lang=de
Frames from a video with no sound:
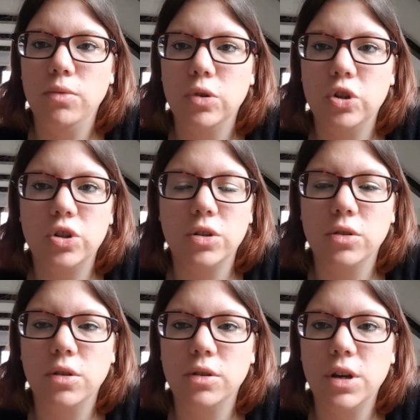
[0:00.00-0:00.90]
da stand
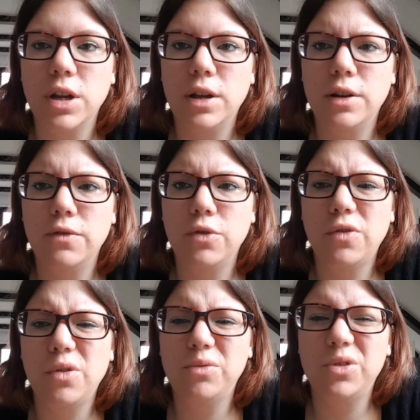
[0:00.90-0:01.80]
gerade keine Antwort
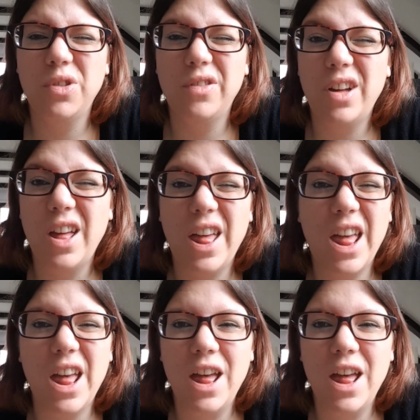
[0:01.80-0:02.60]
vom Server. Hä?